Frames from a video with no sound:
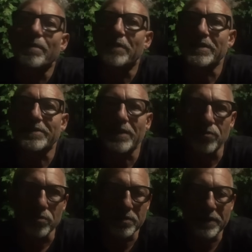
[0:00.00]
matita
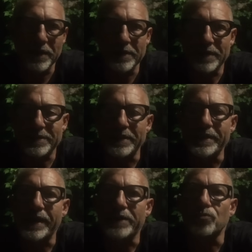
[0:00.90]
rossa da, da
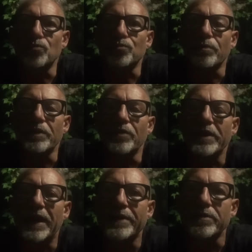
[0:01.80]
segnare sul tocchino che
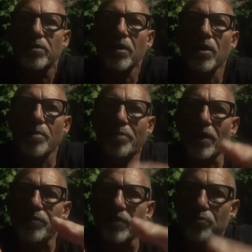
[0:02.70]
altro, però
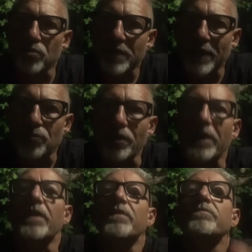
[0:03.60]
la Juve ha dimostrato
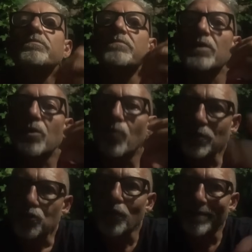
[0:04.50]
che
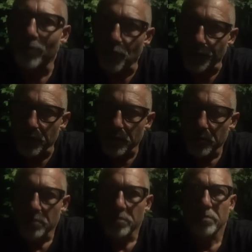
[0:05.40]
questo lavoro
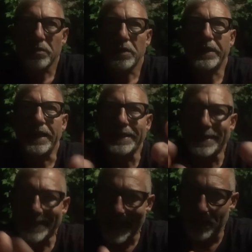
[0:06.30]
che ha
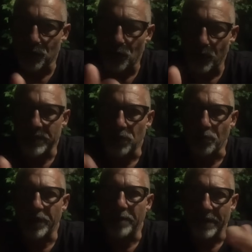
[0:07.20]
iniziato in questa
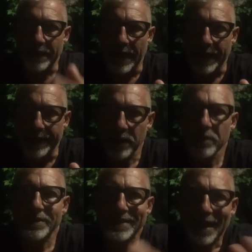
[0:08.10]
tournée americana
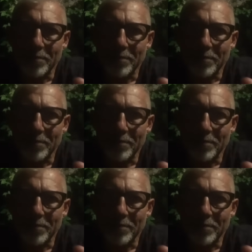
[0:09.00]
sta